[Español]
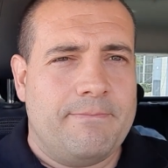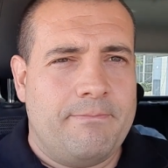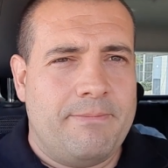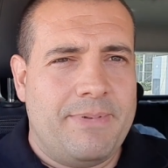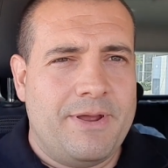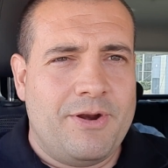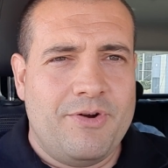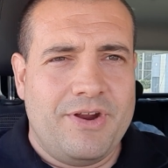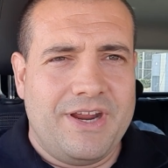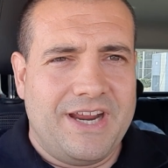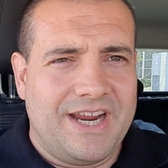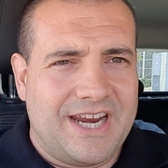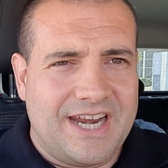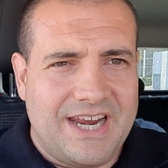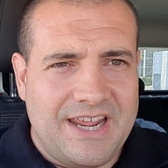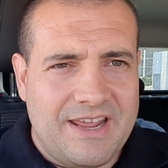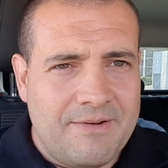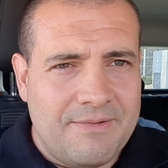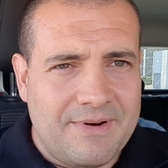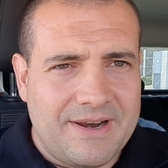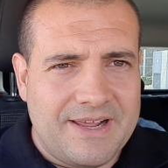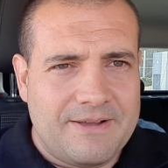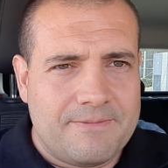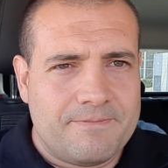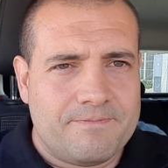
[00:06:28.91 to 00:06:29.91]
Pero
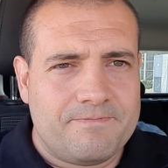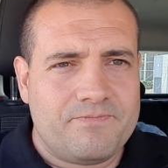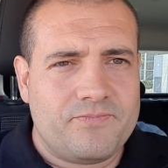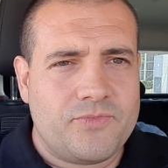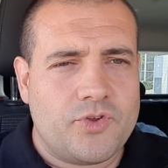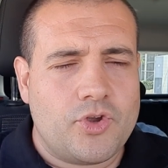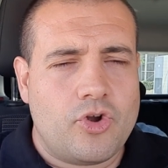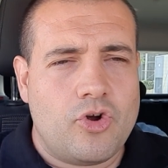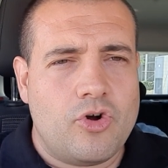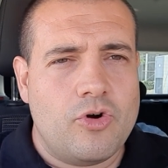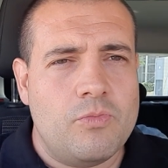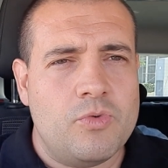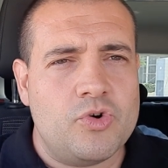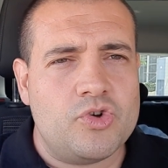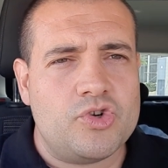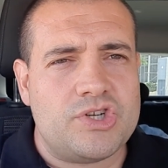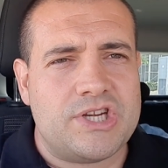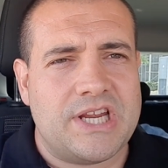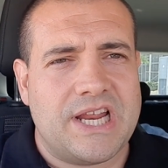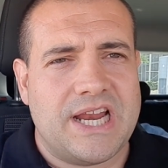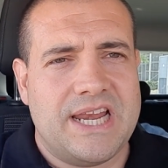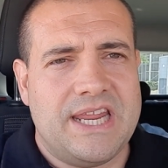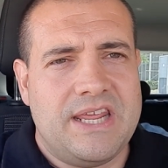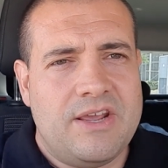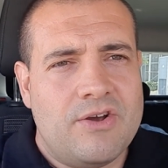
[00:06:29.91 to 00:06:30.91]
increíble, cómo
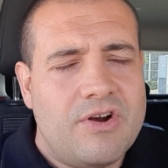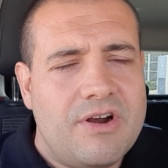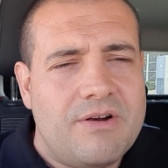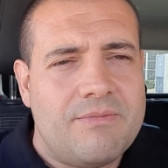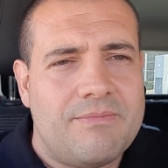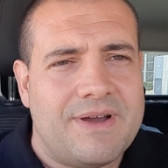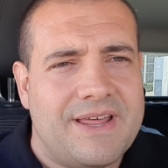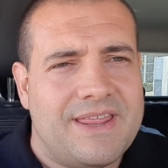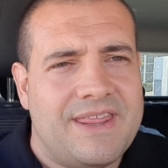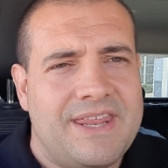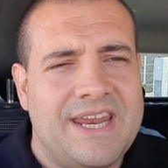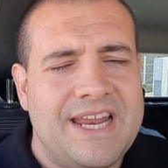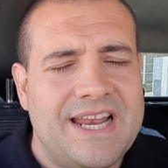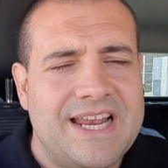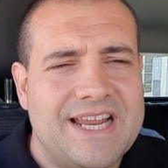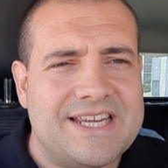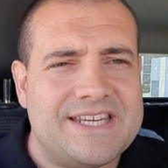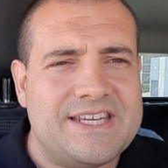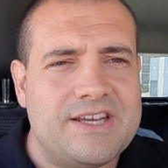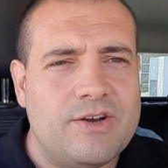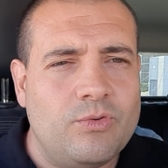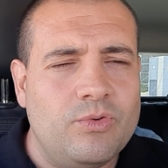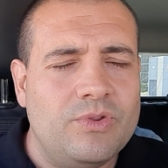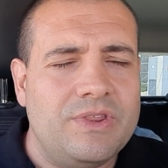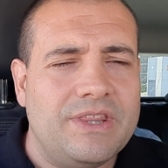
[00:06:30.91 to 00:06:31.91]
salió el Madrid la
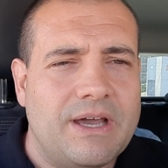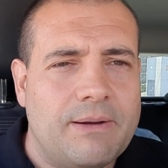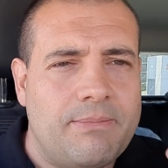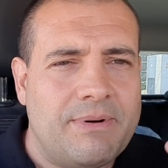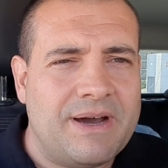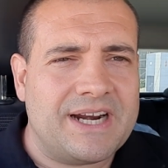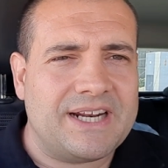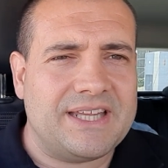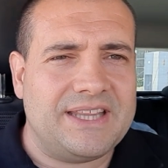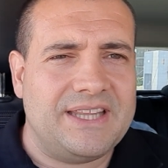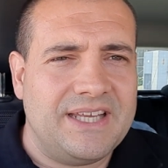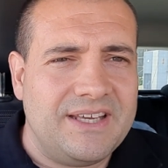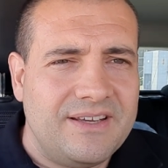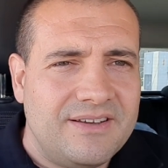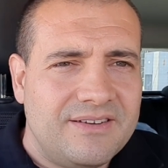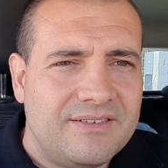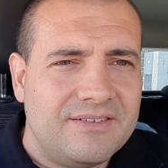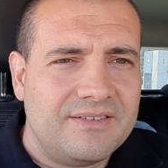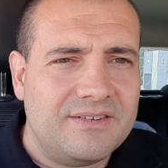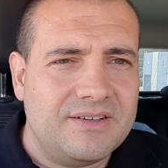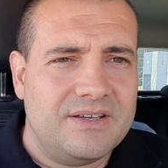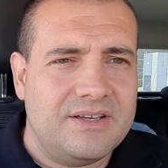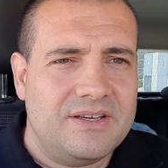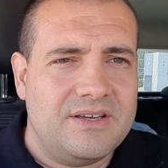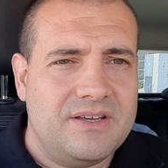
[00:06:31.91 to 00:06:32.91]
segunda parte,
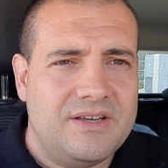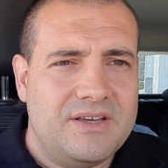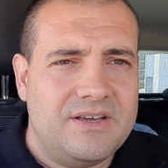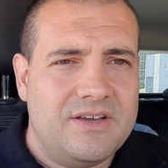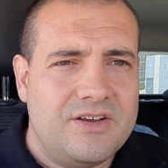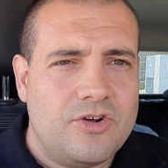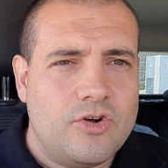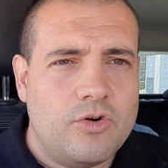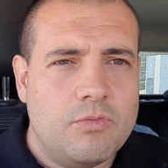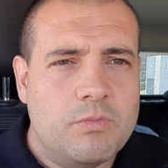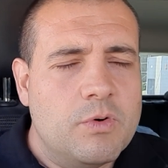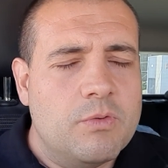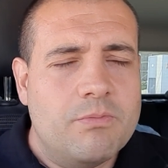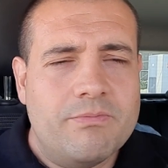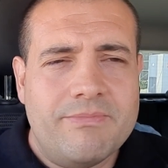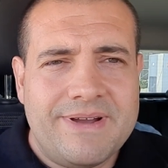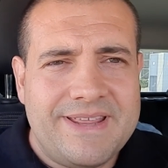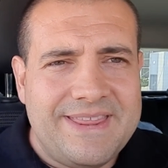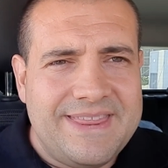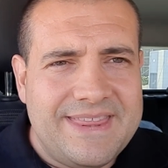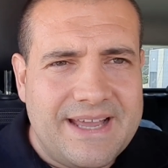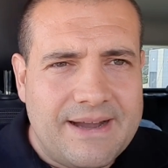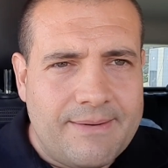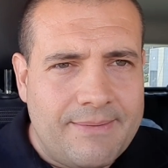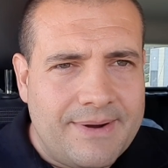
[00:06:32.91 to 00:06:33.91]
como un
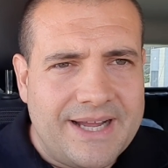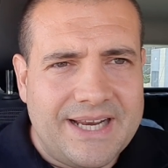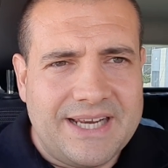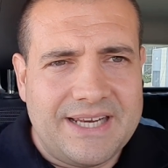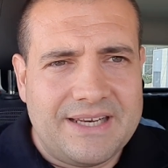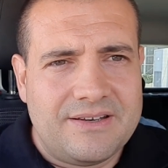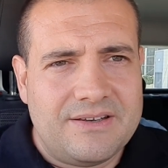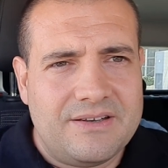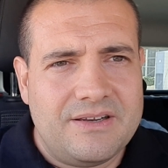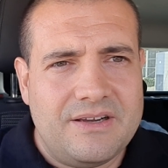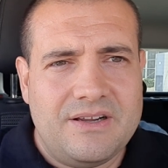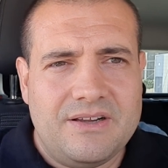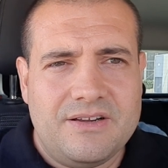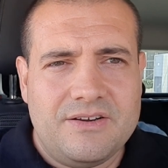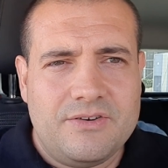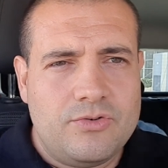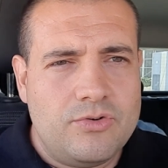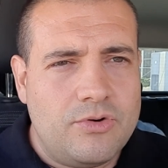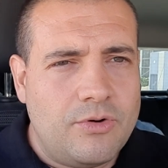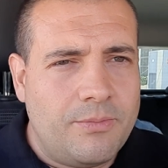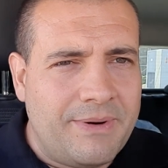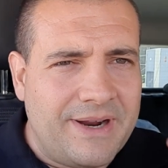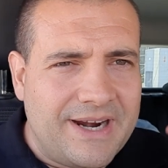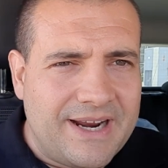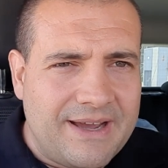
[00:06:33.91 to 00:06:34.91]
vendaval,
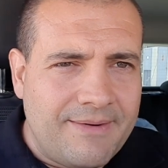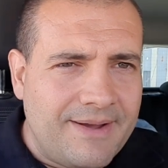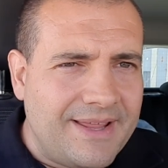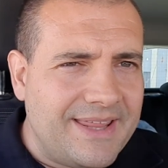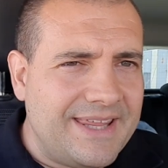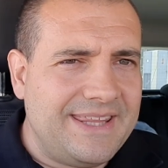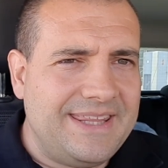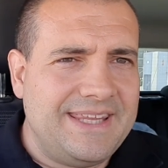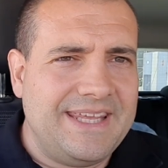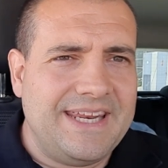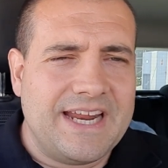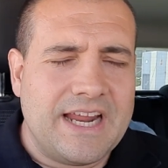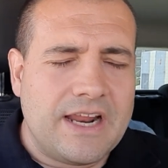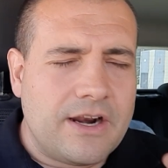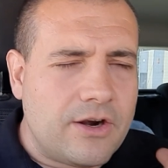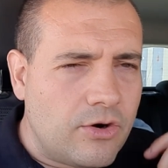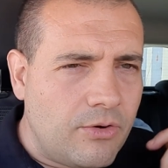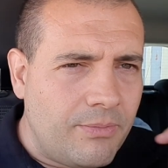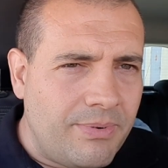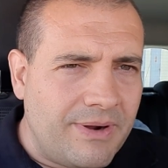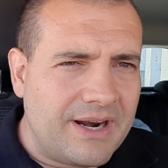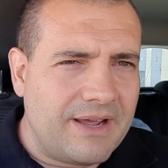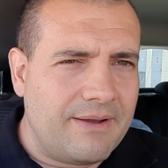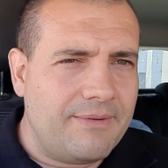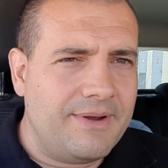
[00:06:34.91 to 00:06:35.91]
no paraba de tirar,
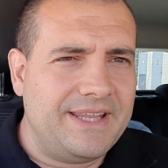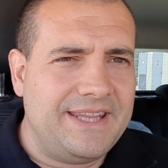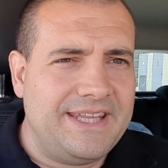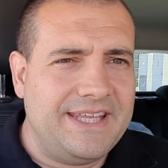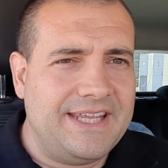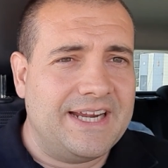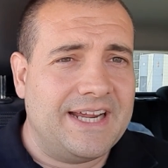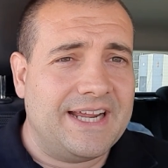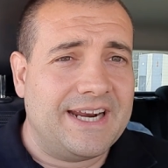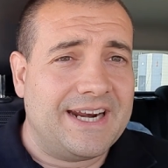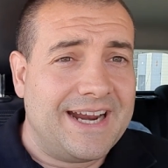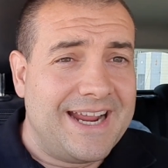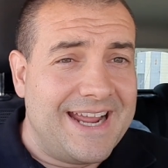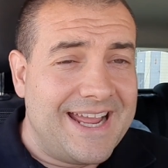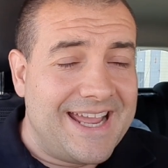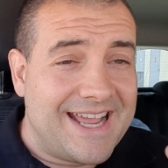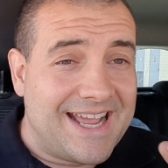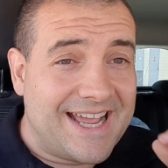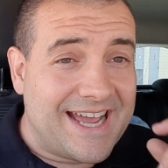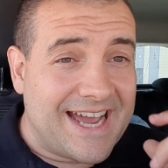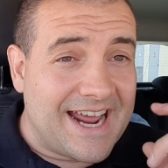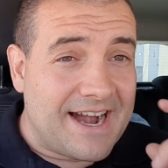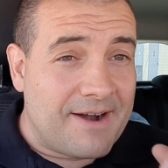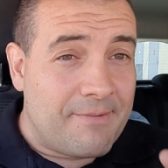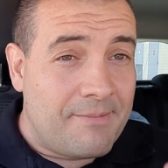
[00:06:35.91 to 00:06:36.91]
no paraba de tirar.
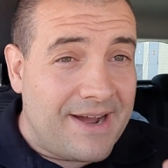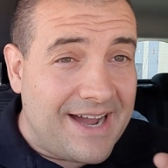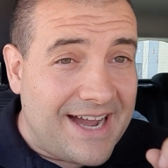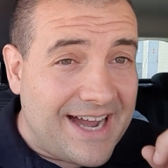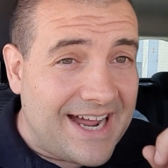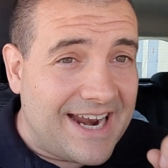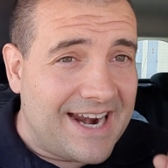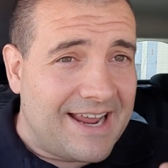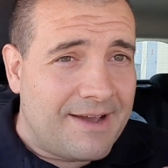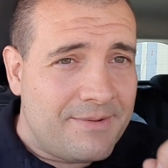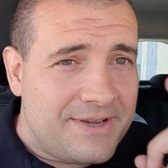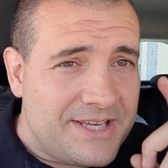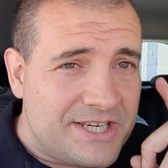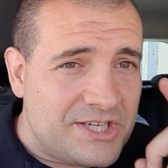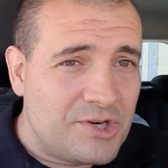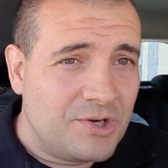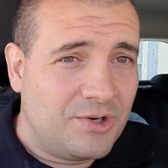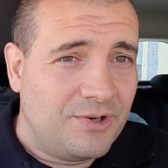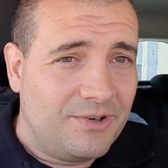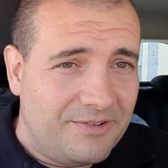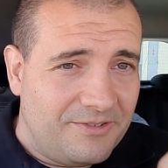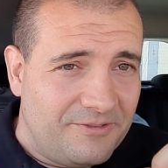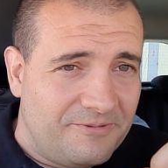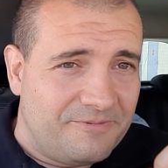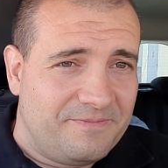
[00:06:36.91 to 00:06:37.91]
Carvajal
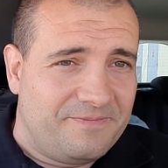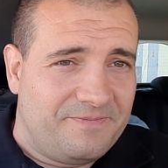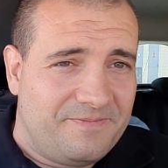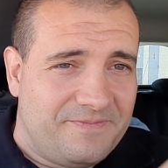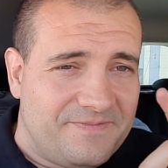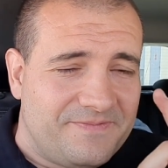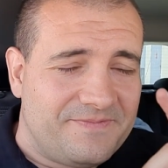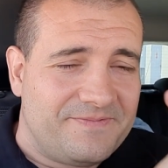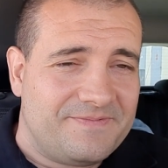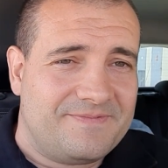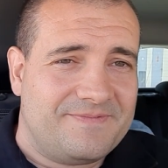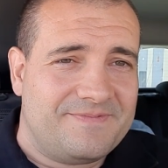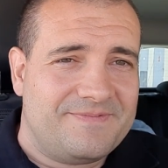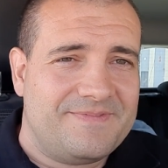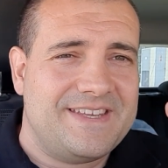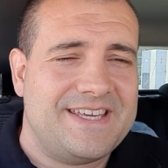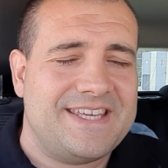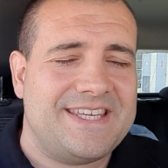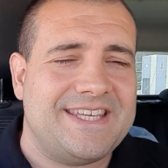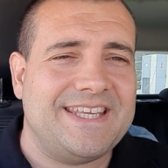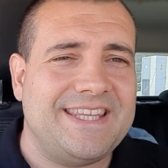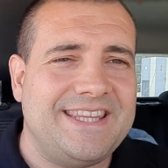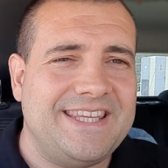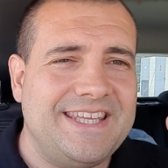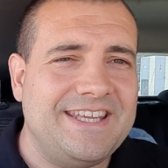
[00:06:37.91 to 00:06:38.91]
avisó de
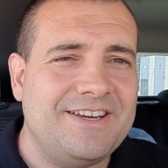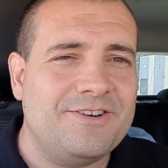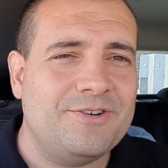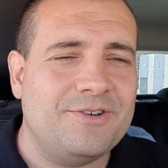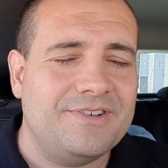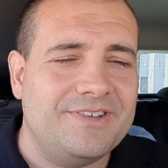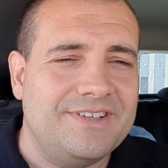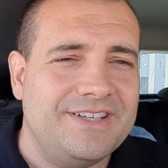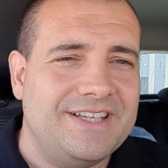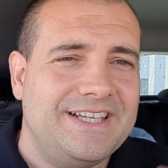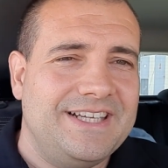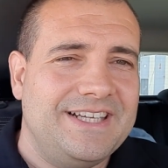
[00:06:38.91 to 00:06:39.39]
ese tiro,